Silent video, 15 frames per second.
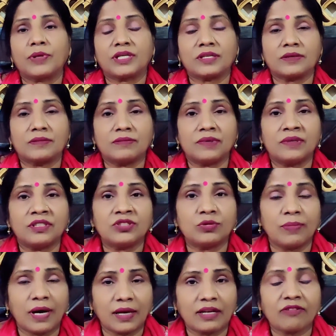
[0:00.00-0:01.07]
के जो
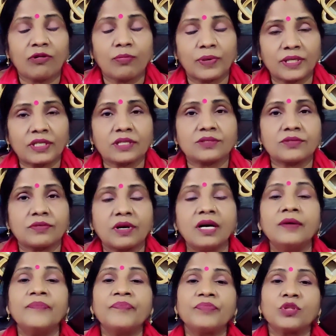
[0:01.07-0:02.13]
मार्ग है वो प्रशस्त होगा